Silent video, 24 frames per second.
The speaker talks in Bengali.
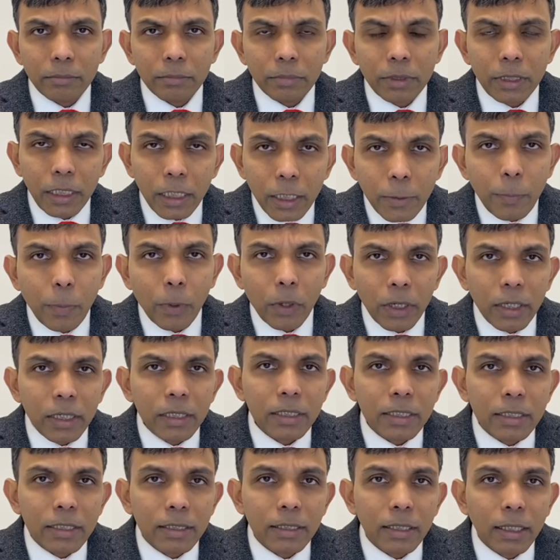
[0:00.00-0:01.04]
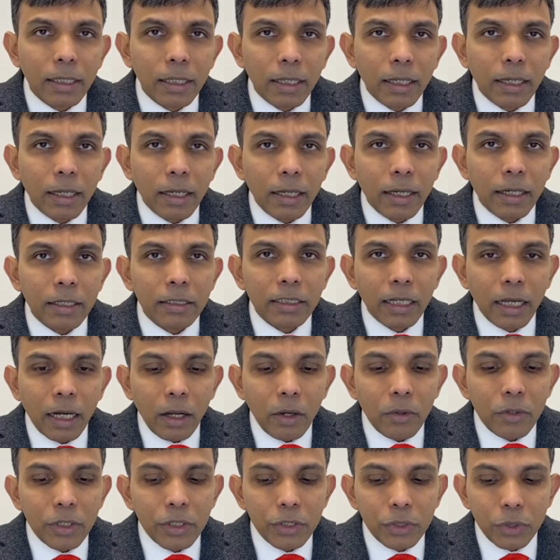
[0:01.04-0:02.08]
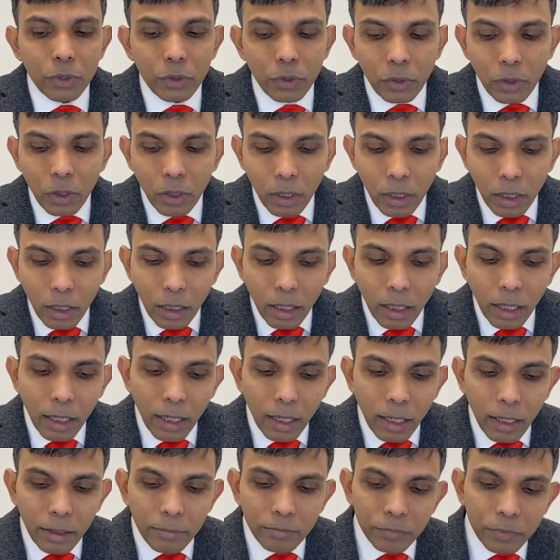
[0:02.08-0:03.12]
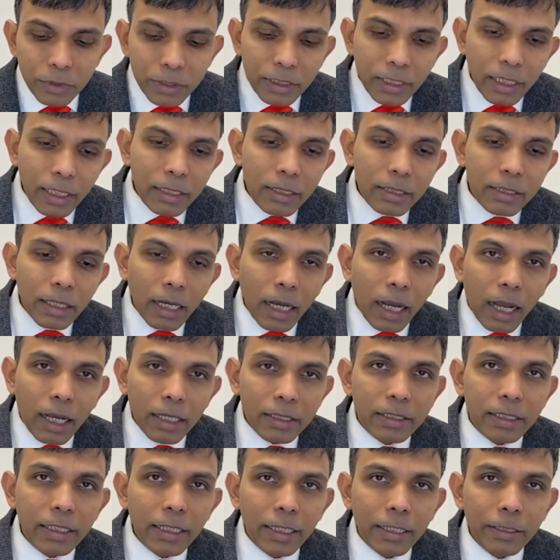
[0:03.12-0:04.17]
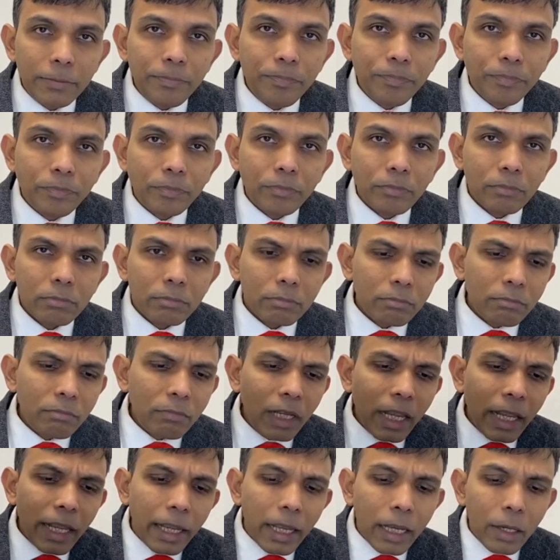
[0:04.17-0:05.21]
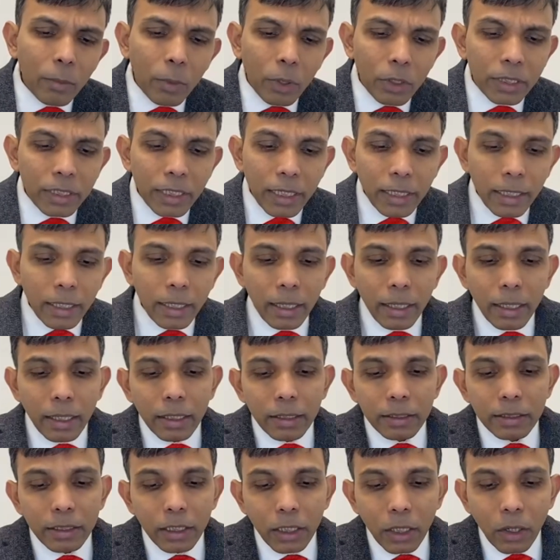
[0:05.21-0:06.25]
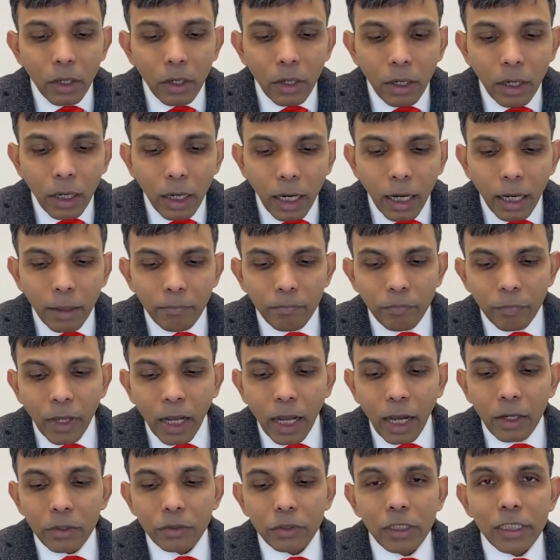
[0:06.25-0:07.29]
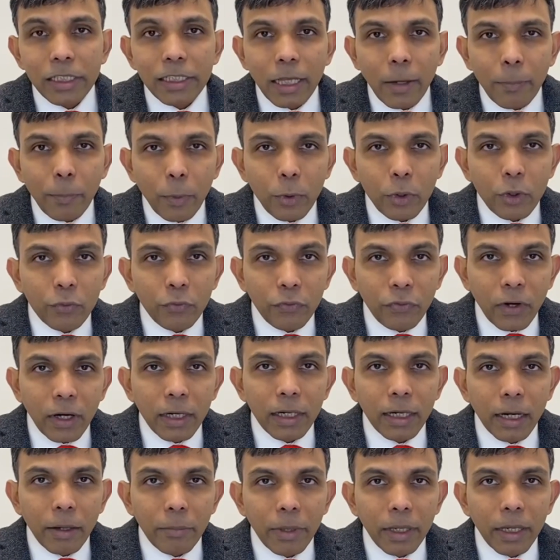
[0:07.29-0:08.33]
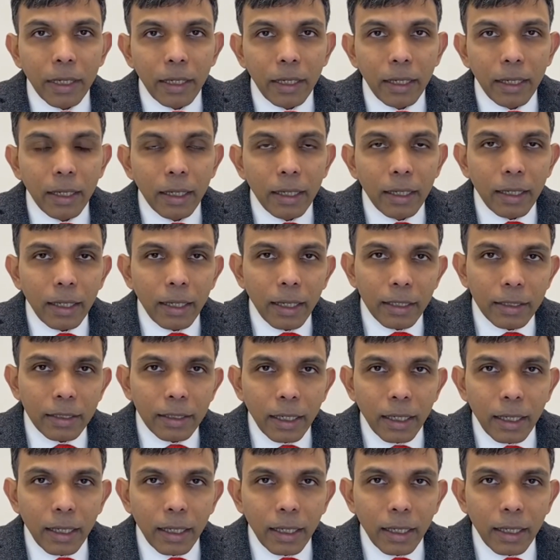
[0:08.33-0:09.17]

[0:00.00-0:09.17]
কি পয়েন্টস এছাড়াও কিছু চেঞ্জ আছে এর মধ্যে ছিল হাউজল সাপোর্ট ফান্ড নামে একটা